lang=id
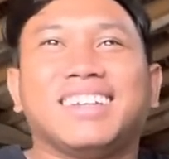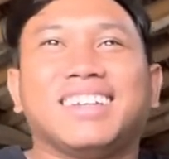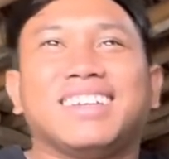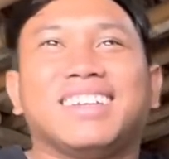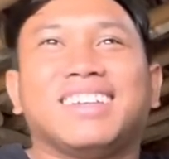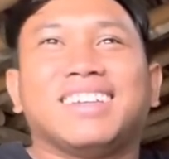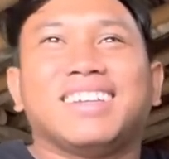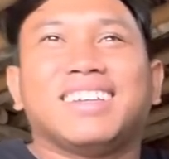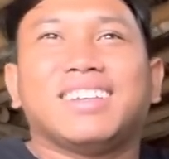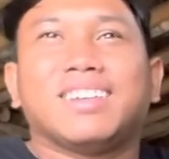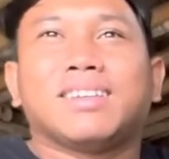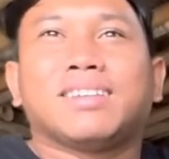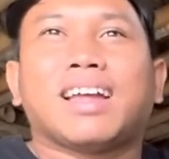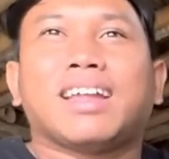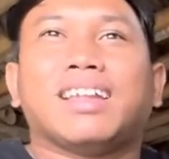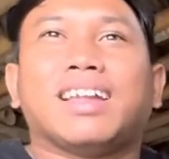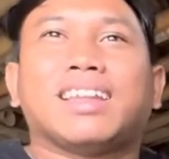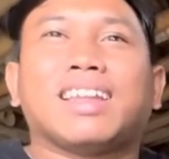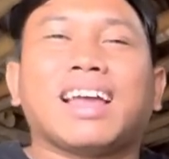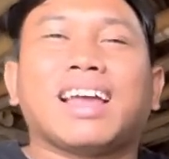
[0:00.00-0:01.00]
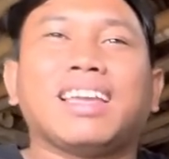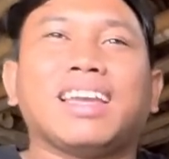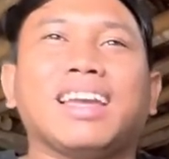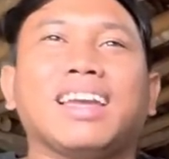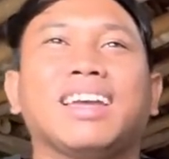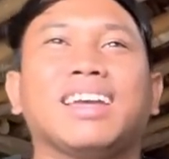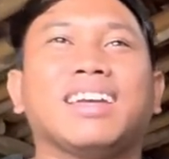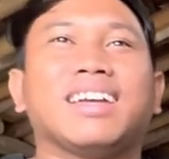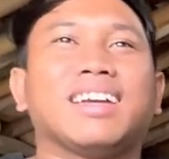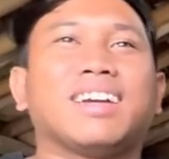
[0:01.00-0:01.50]
tanda tanya tanda tanya
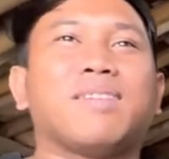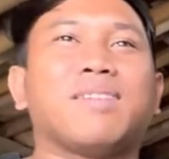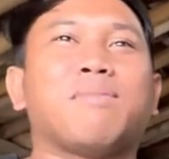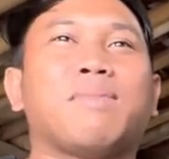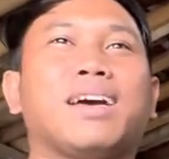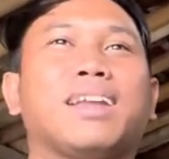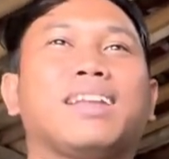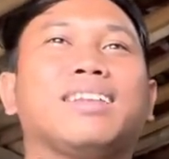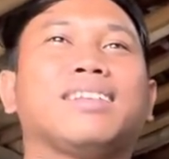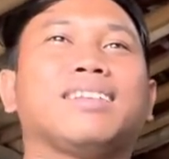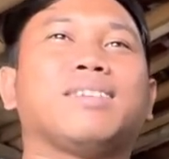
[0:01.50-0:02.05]
ya kemarin